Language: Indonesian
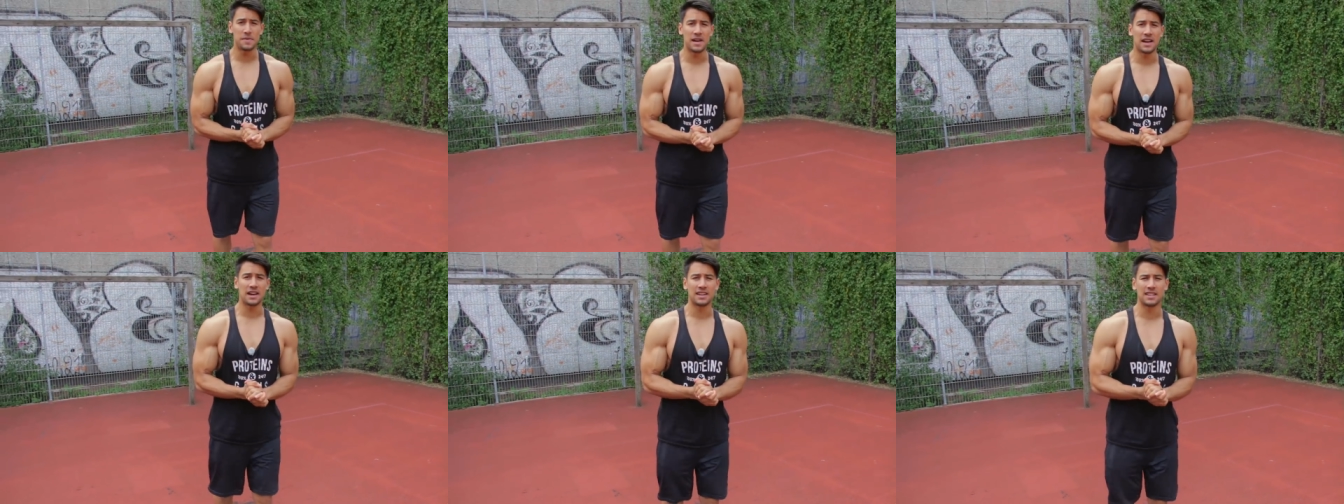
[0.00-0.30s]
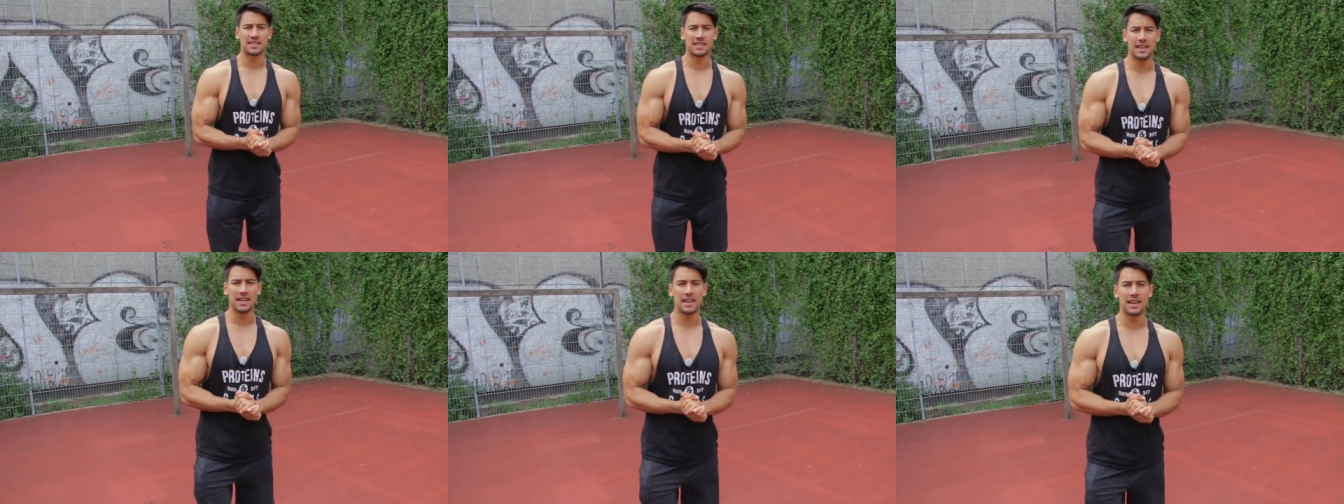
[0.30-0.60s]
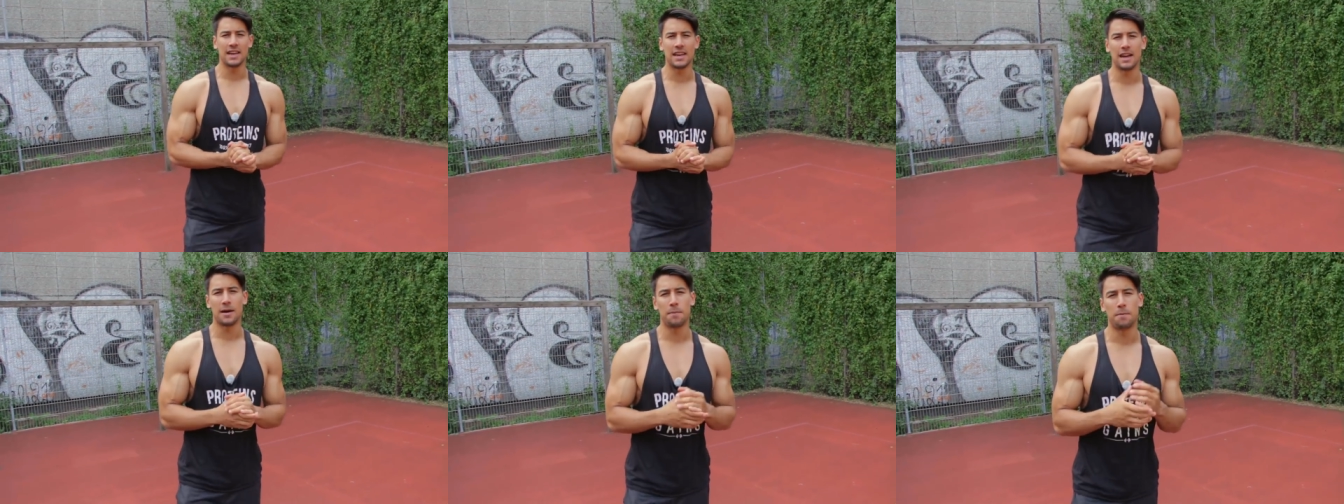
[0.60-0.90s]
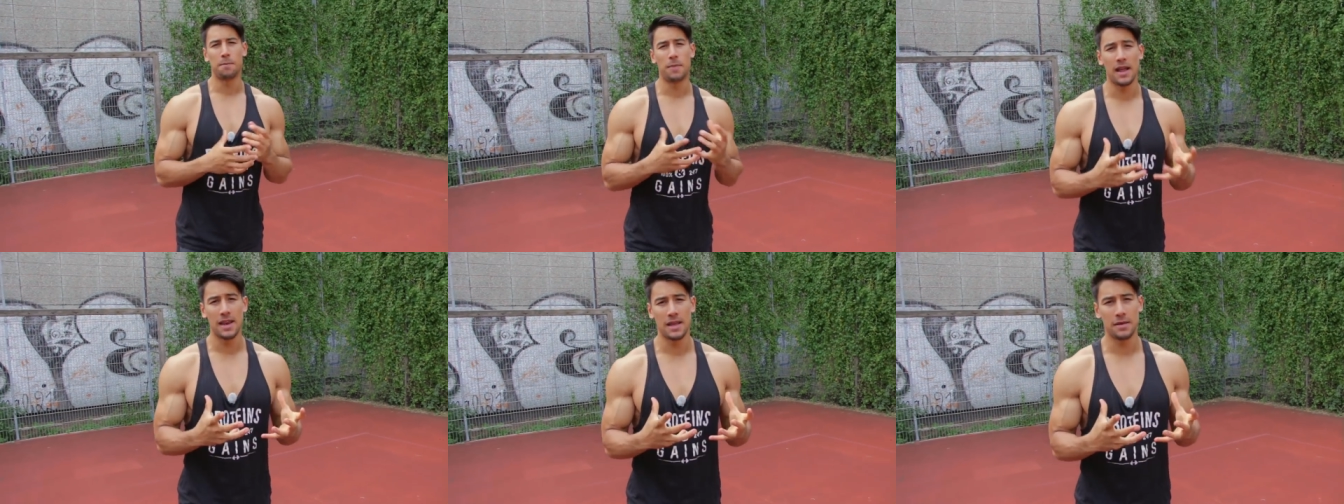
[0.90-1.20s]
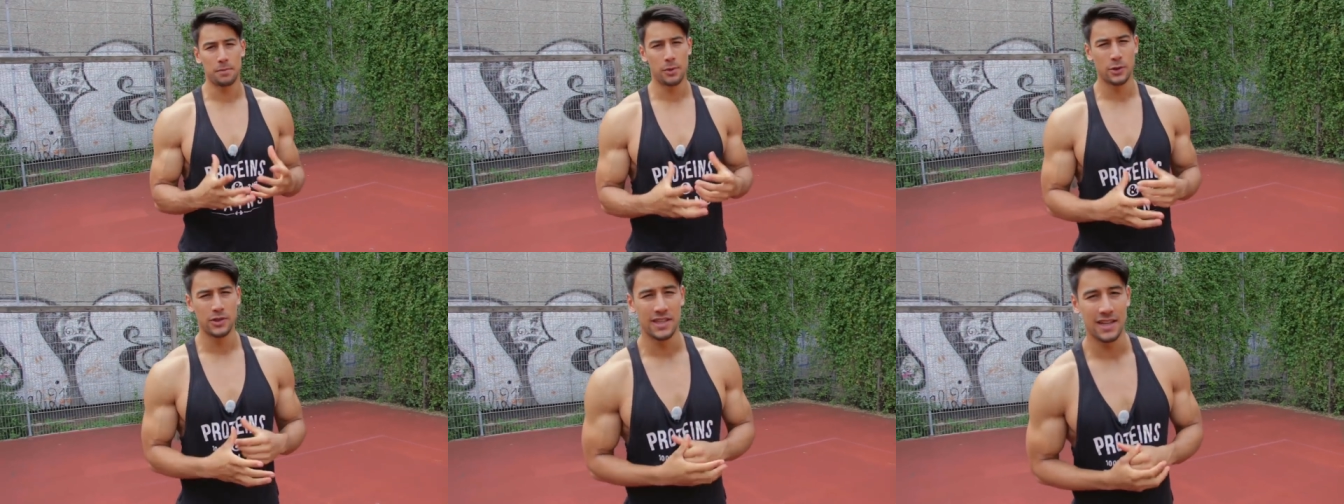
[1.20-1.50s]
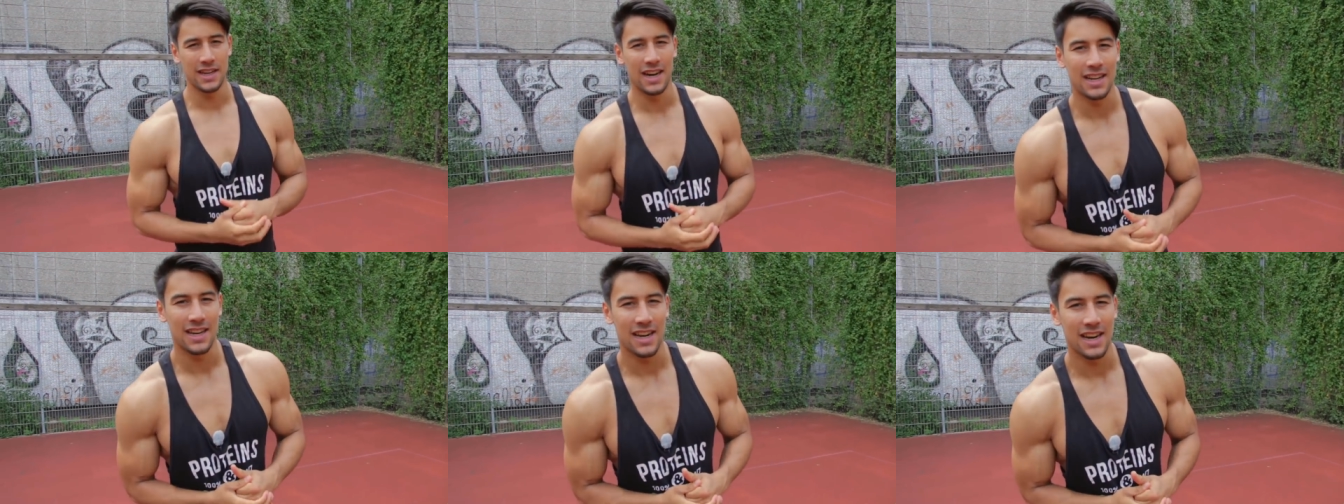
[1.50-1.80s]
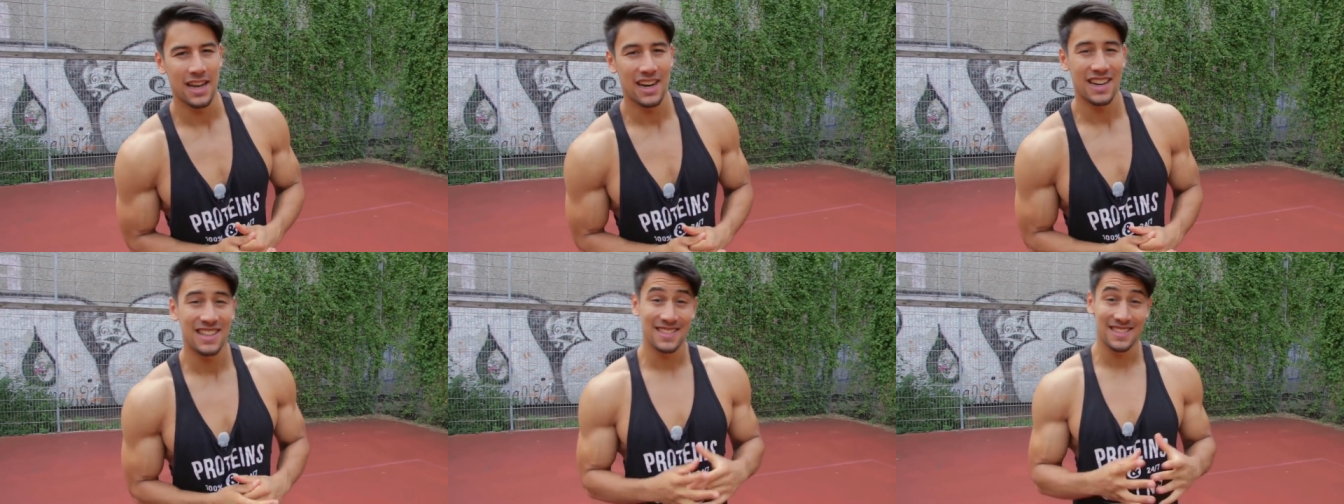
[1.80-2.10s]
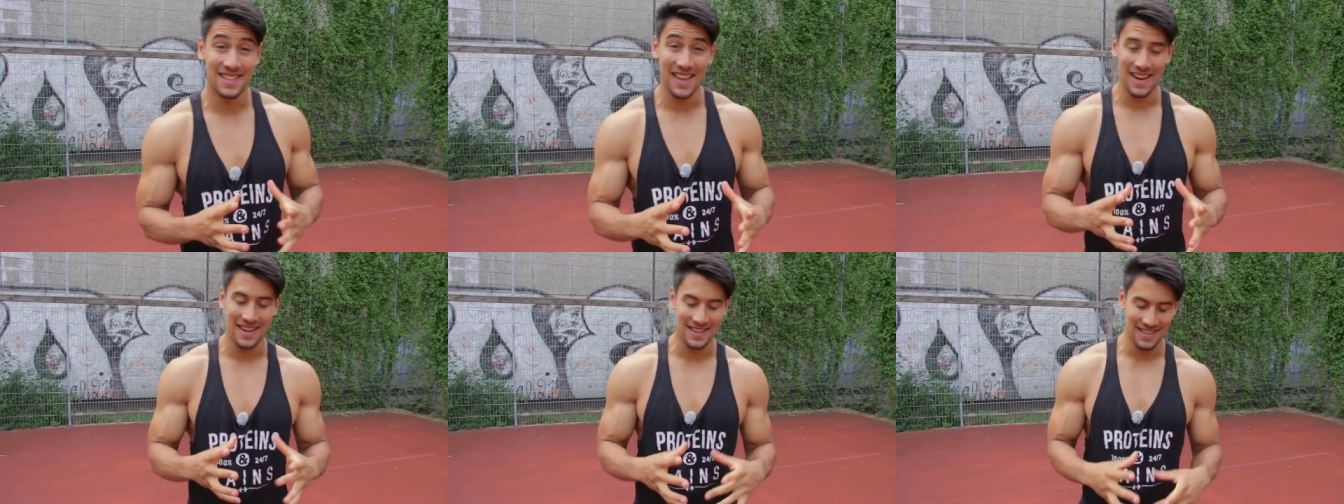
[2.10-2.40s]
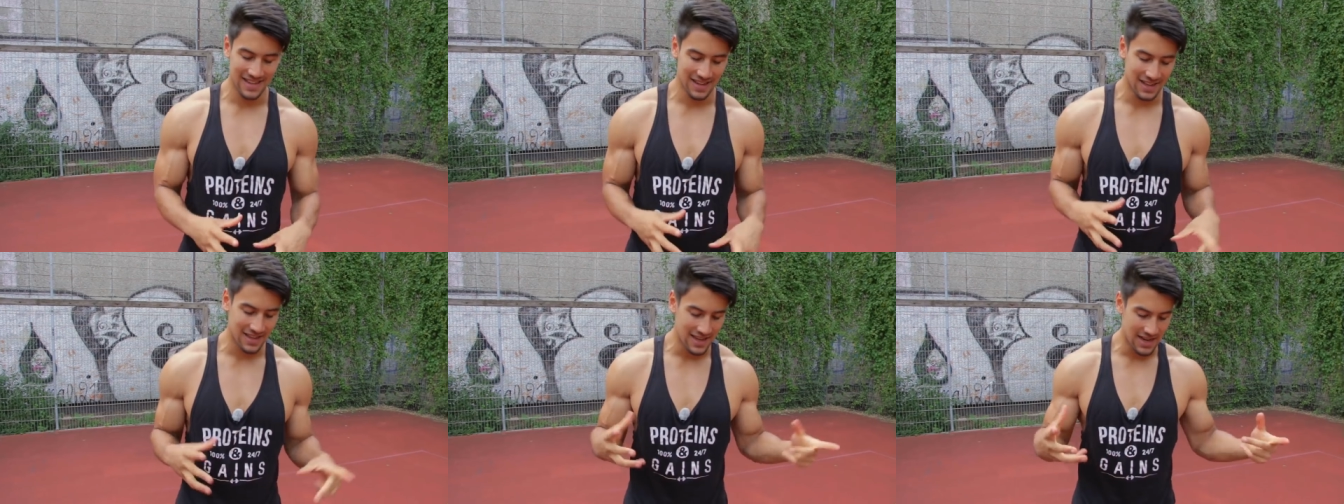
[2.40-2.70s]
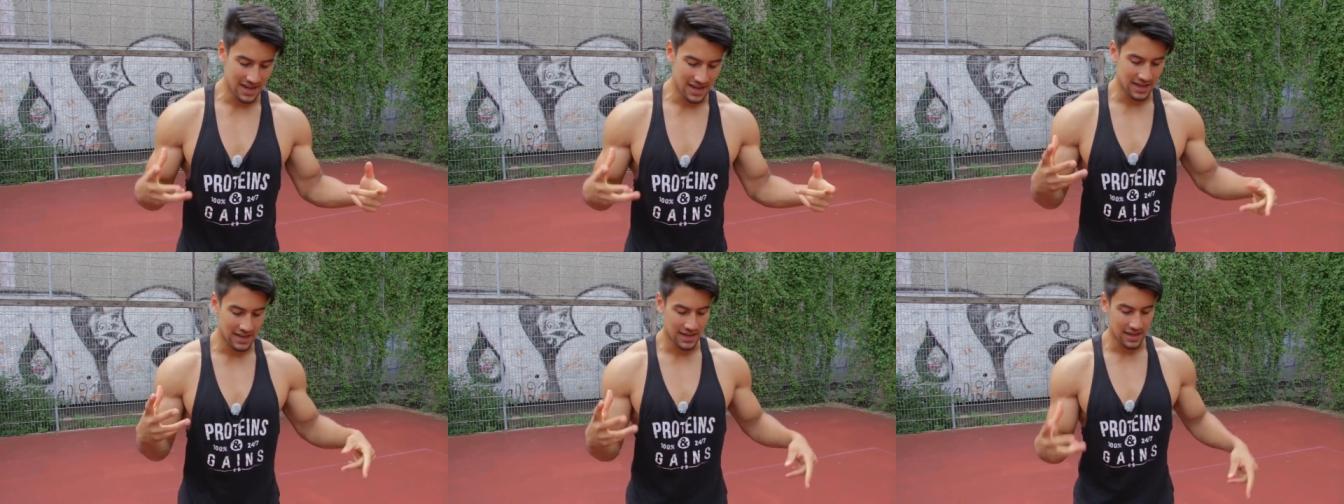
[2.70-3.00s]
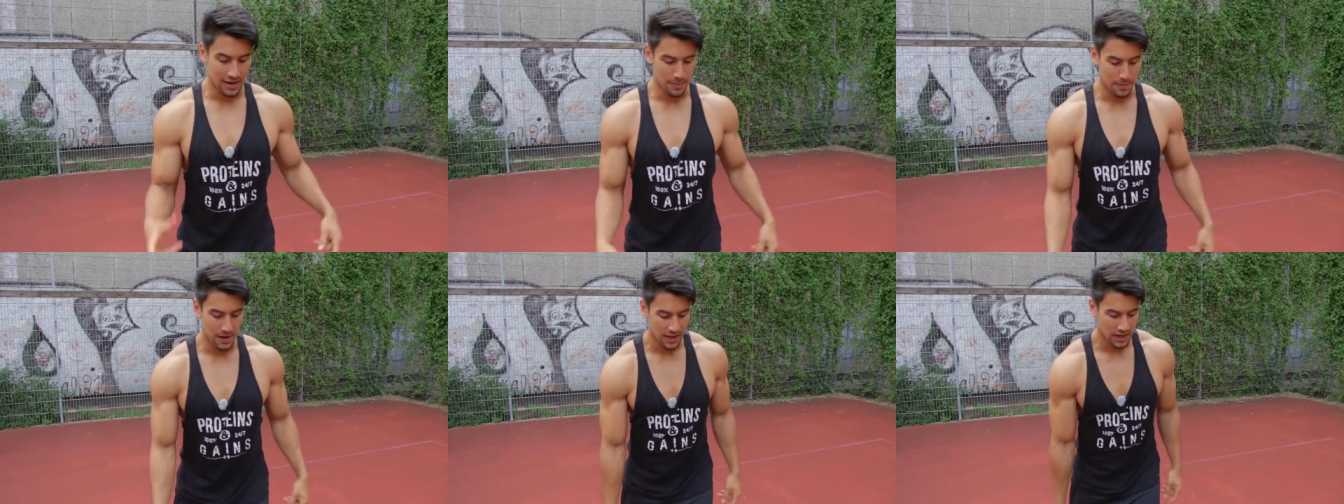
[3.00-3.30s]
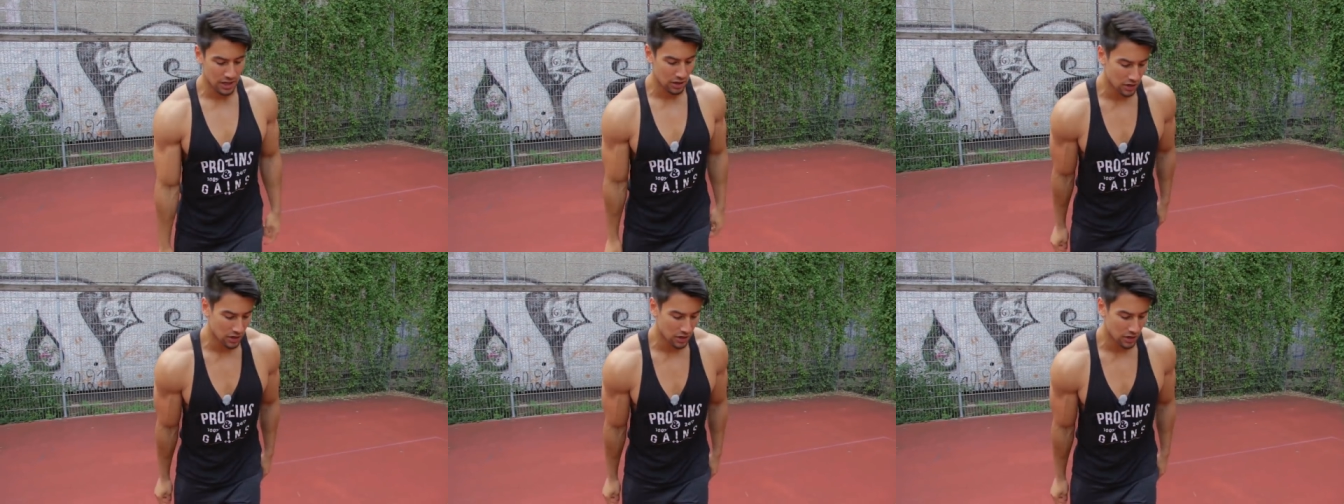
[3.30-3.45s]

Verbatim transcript: yang ketiga yang paling penting adalah teknik. Ya, kebanyakan